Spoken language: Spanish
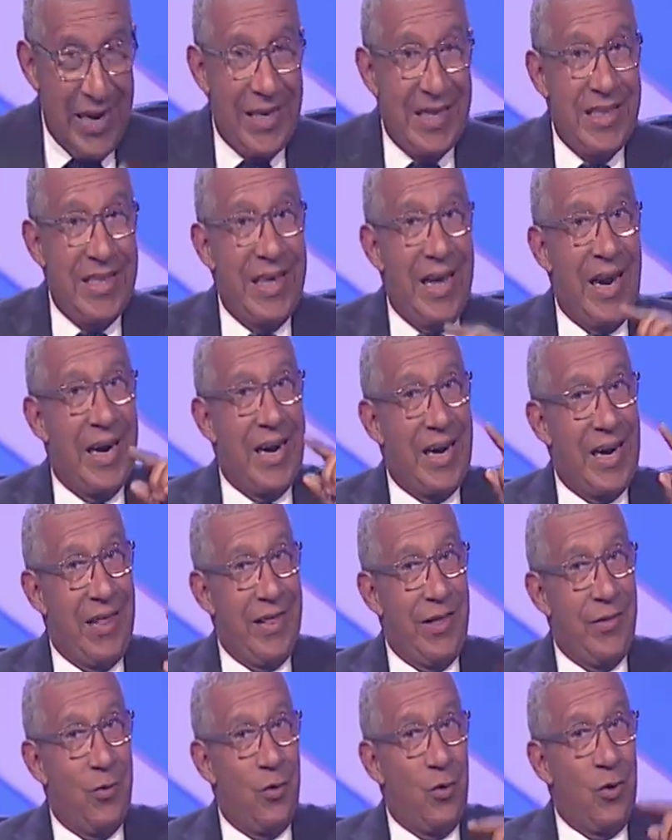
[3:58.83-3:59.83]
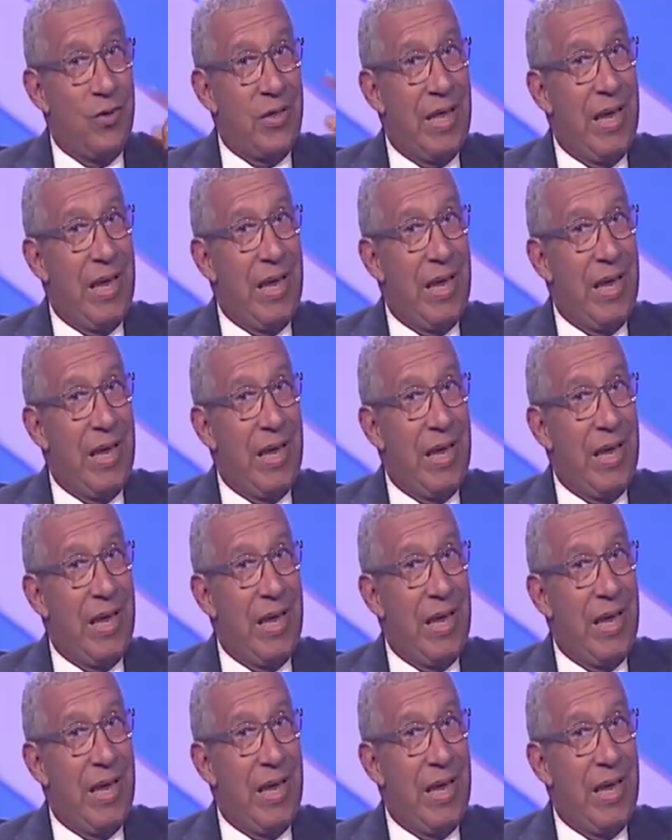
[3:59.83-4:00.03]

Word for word: de alrededor